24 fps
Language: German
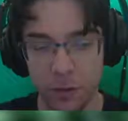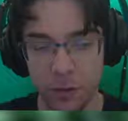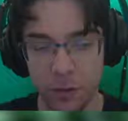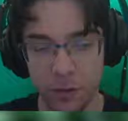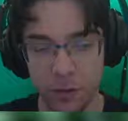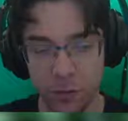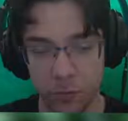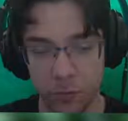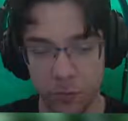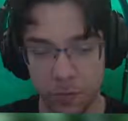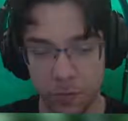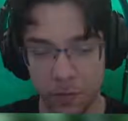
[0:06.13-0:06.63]

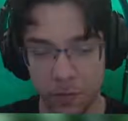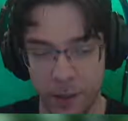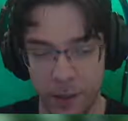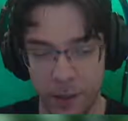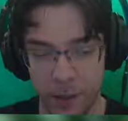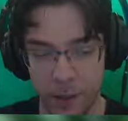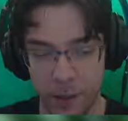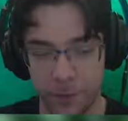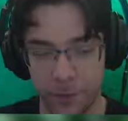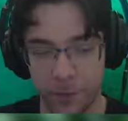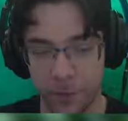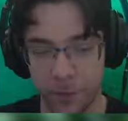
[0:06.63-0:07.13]
und
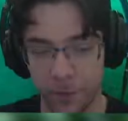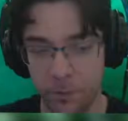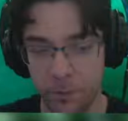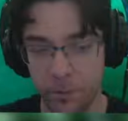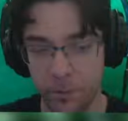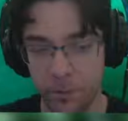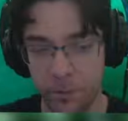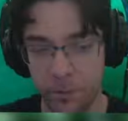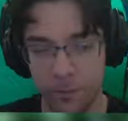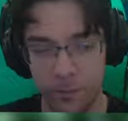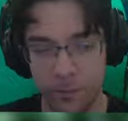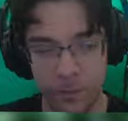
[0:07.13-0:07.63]
Piraten
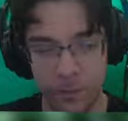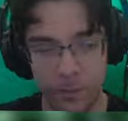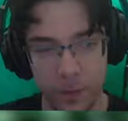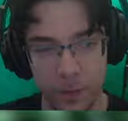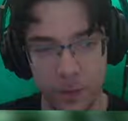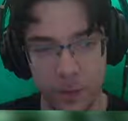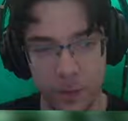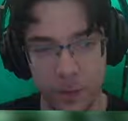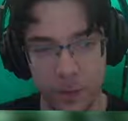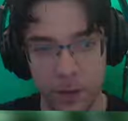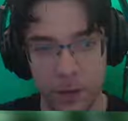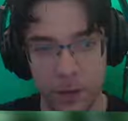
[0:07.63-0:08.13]

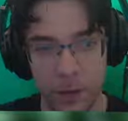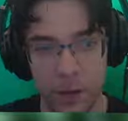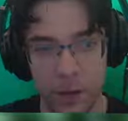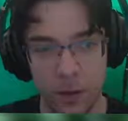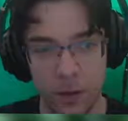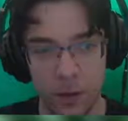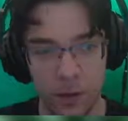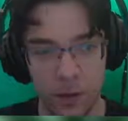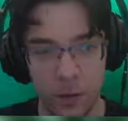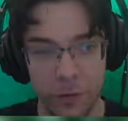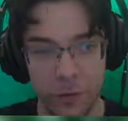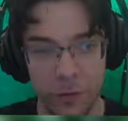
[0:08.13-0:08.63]

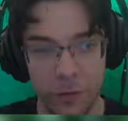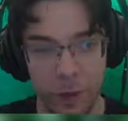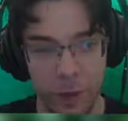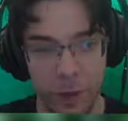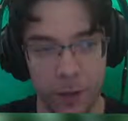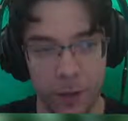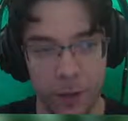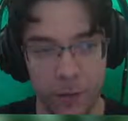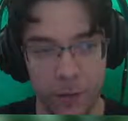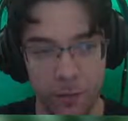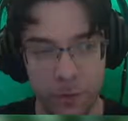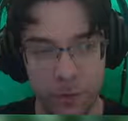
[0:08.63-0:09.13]
und
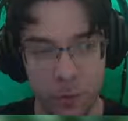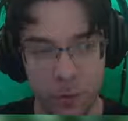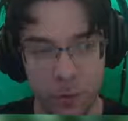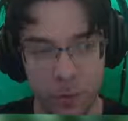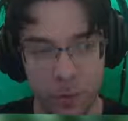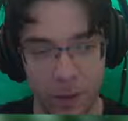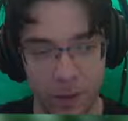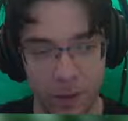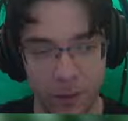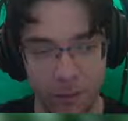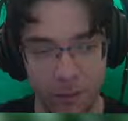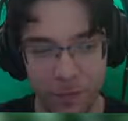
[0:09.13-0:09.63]
Lieferanten, wie auch
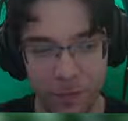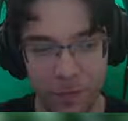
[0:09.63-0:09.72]
immer.